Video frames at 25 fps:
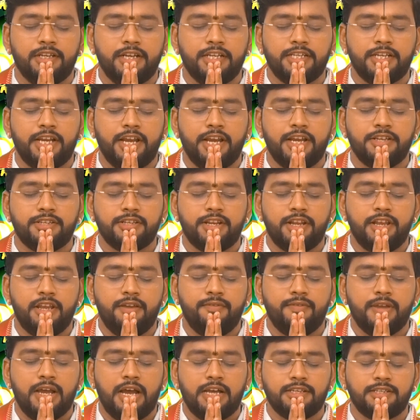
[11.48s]
கஜகேசரி
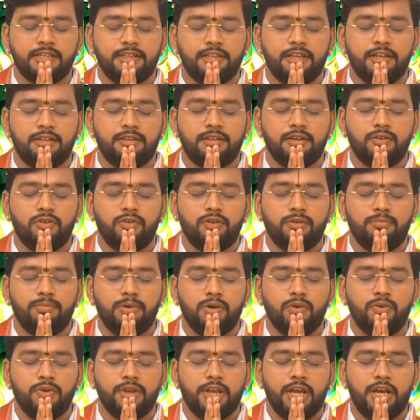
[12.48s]
வியாசதீர்த்த
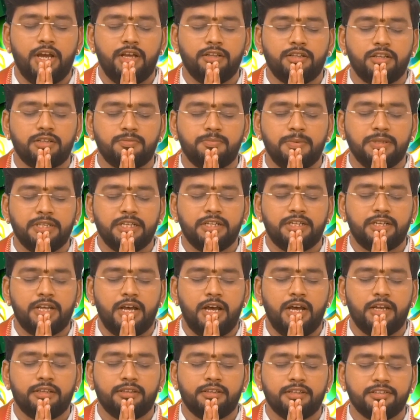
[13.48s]
குருர்பௌயா
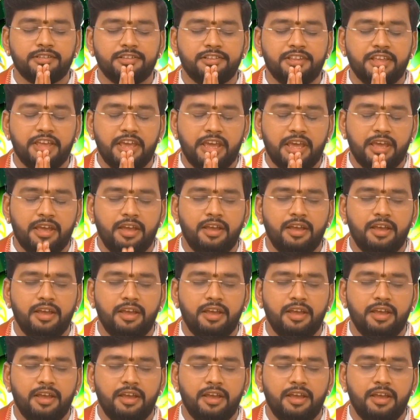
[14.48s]
தஸ்மதிஷ்டார்த்த சித்தே